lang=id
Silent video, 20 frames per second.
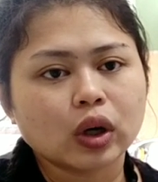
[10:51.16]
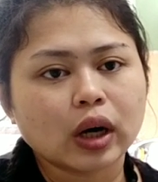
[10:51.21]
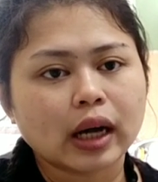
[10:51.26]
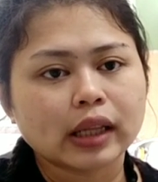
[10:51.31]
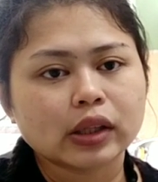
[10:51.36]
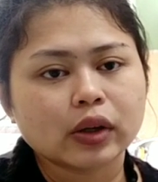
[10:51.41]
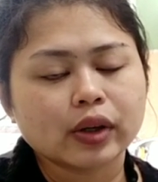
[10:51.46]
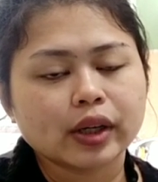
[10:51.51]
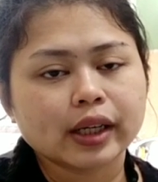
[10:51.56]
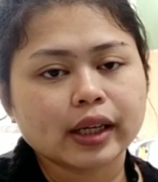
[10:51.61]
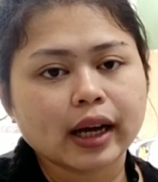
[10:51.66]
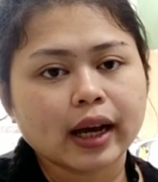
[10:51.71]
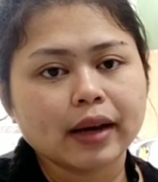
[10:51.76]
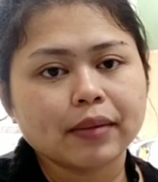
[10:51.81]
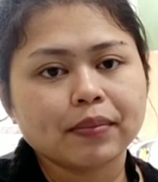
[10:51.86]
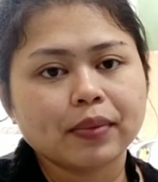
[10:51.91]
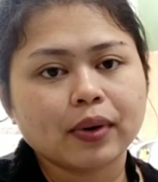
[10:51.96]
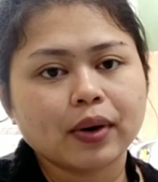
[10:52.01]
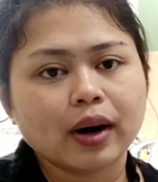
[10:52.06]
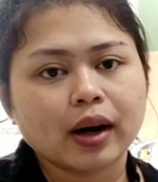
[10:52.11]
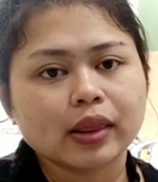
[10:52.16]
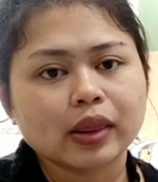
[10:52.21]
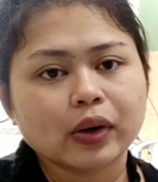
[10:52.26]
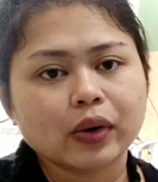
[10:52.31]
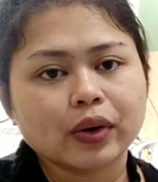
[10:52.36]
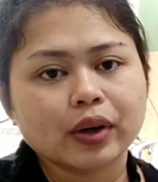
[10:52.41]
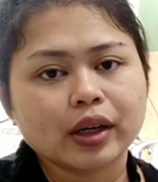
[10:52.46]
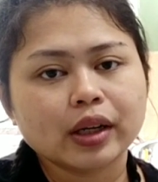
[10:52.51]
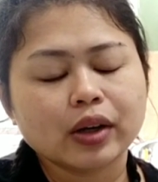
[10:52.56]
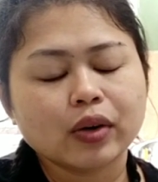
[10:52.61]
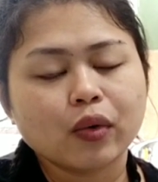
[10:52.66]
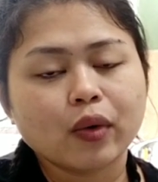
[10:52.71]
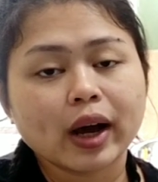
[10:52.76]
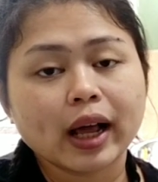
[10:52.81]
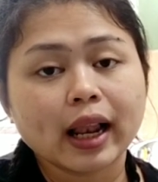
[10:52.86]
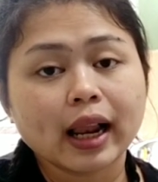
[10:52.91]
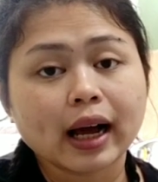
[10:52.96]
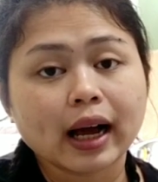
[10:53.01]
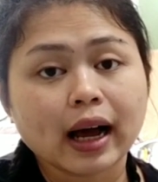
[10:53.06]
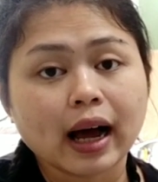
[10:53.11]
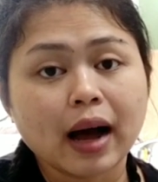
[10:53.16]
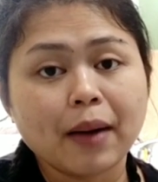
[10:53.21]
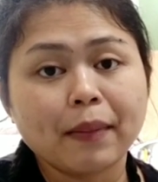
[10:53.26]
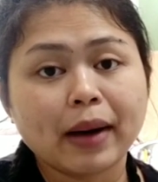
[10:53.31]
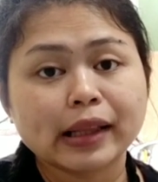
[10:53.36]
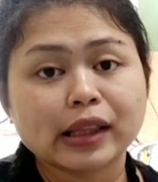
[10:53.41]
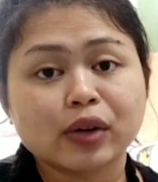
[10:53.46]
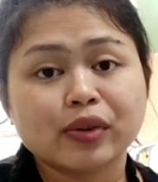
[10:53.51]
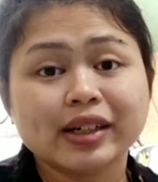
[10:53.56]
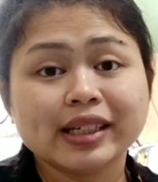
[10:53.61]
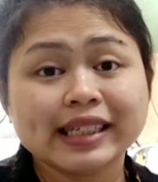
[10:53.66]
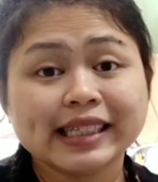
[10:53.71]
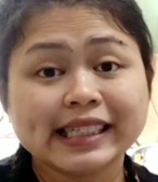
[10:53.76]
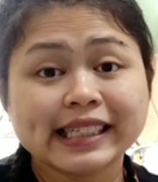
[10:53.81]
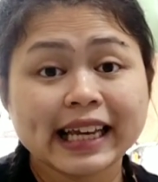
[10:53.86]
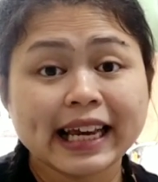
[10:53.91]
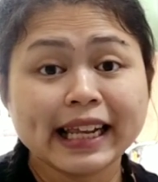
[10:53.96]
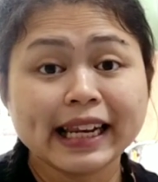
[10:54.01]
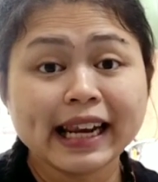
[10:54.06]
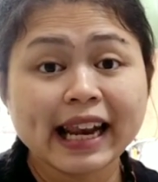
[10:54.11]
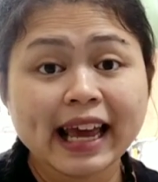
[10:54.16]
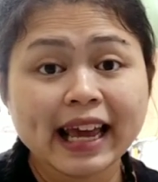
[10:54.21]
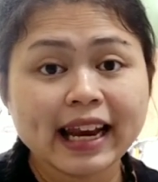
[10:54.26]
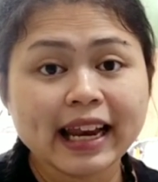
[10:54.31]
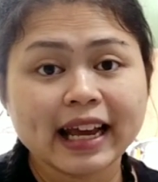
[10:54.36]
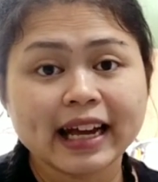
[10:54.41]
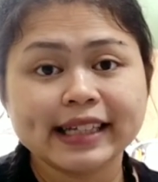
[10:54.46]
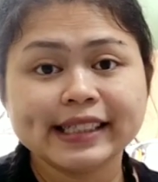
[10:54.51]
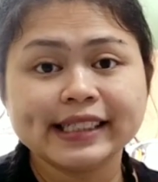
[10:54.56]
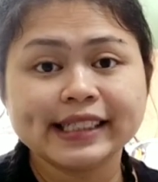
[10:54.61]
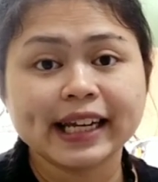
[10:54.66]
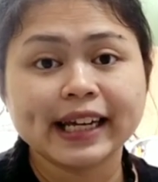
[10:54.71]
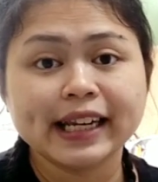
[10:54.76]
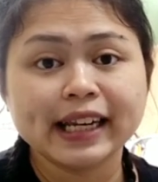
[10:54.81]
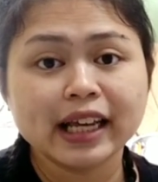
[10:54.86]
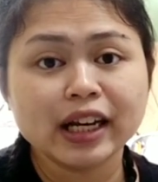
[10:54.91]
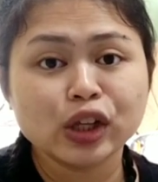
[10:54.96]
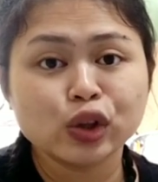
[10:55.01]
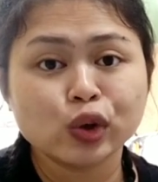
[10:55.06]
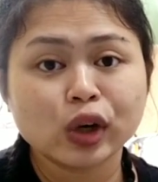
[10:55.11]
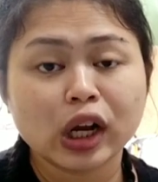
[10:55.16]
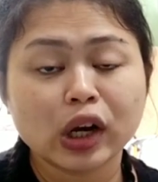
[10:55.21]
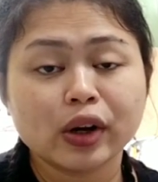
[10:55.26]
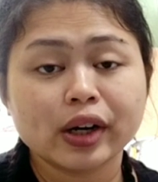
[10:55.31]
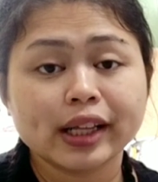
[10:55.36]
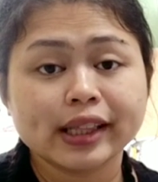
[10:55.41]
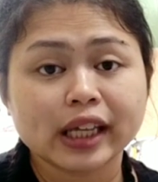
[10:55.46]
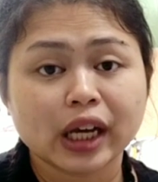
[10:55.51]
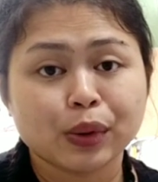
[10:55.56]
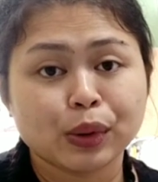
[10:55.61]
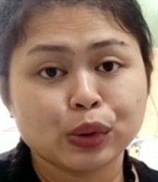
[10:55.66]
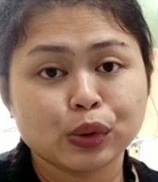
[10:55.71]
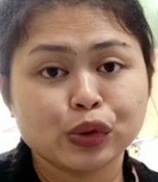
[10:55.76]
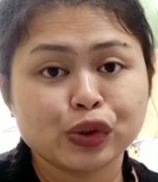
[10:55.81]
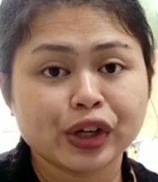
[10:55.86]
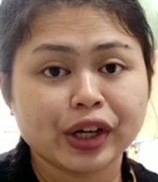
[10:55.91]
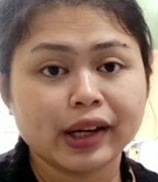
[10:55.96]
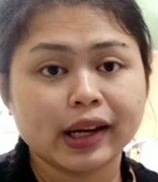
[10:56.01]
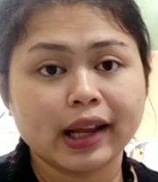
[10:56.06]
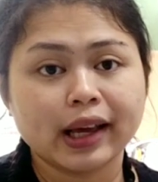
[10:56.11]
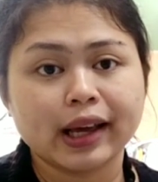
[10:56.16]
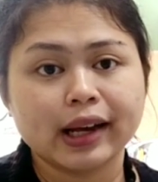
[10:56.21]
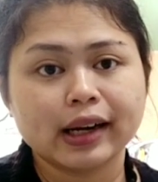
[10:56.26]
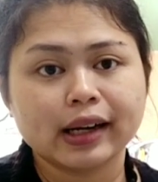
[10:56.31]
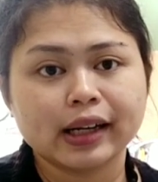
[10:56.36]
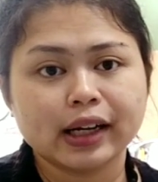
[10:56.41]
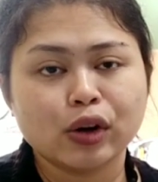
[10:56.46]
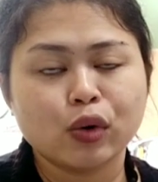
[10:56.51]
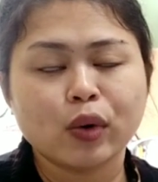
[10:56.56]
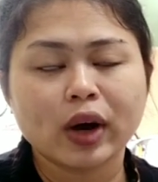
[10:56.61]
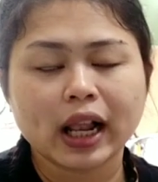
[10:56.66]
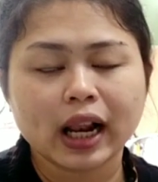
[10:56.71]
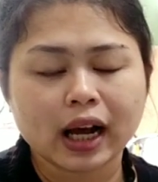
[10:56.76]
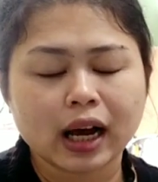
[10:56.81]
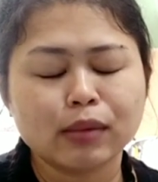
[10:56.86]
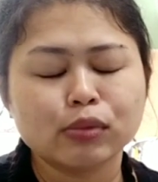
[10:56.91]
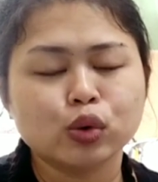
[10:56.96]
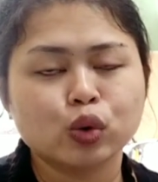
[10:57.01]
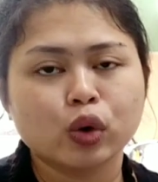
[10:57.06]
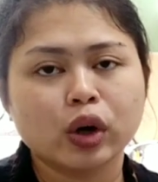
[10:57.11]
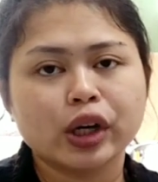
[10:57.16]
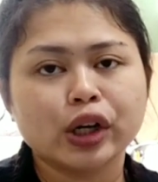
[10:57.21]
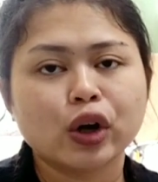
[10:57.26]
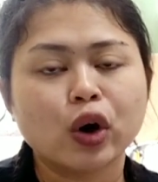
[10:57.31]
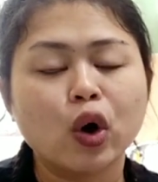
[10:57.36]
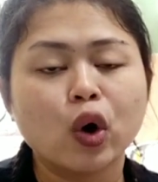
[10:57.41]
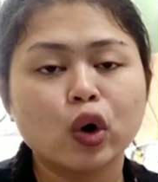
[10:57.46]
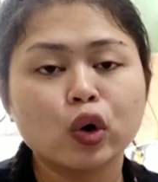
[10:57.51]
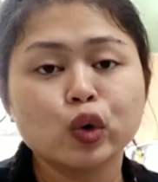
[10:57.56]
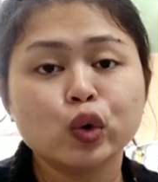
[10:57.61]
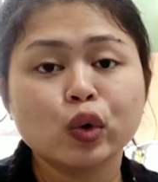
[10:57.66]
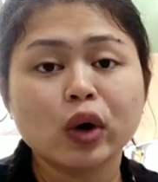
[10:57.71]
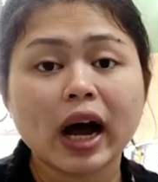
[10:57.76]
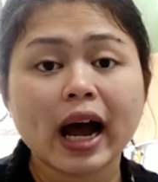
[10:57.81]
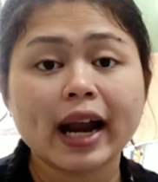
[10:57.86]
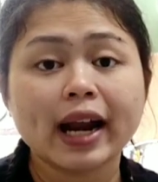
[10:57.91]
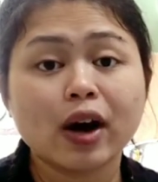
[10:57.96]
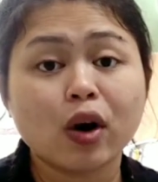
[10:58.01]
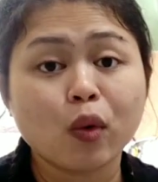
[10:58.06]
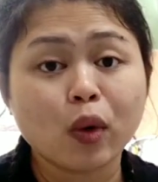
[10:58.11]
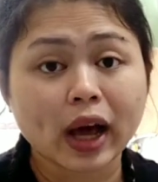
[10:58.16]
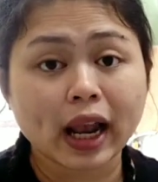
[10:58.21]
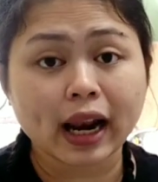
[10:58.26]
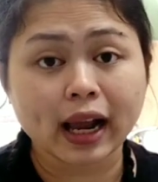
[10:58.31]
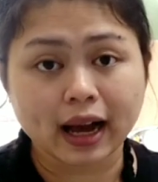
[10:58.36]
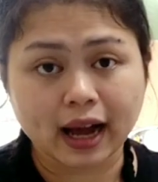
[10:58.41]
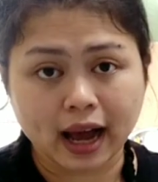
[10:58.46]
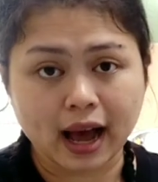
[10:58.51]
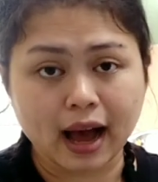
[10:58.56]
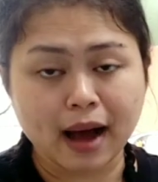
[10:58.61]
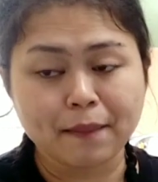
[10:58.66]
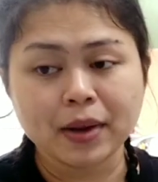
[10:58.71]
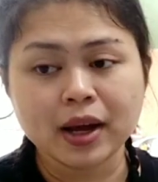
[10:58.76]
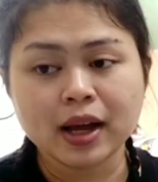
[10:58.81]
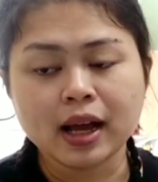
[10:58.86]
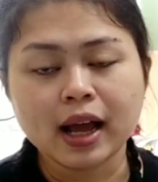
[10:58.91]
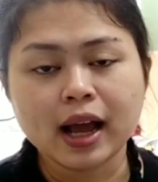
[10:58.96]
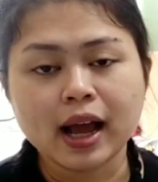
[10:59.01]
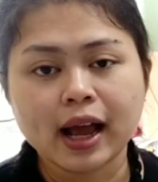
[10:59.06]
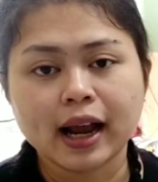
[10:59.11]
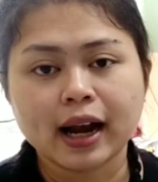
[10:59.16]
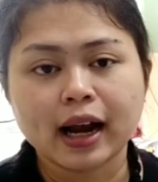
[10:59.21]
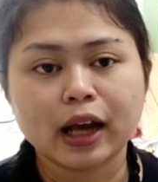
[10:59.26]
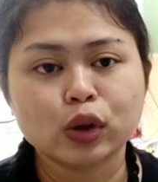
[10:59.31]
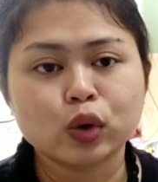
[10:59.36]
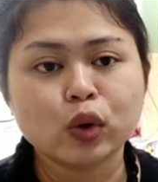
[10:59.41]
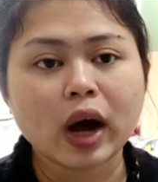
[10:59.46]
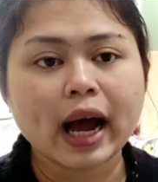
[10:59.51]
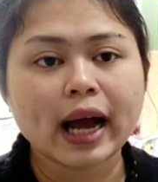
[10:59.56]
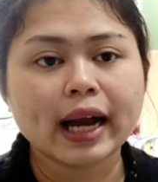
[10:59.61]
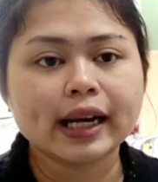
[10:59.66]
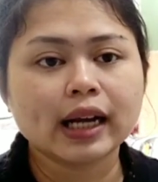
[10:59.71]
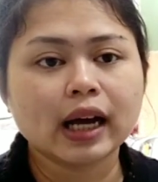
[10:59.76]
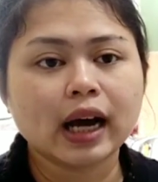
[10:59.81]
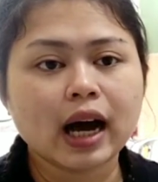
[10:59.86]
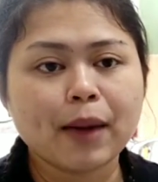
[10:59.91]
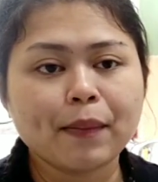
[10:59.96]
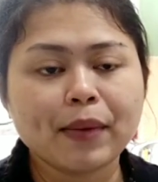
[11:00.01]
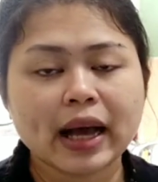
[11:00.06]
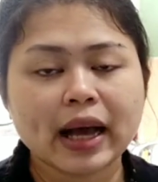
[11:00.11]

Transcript: atau di Kaibo atau di Welcome atau di Jenlen ya Jenlen itu kalau di Taiwan tuh Jenlen di Welcome juga di Hongkong juga ada Welcome Nah itu ada,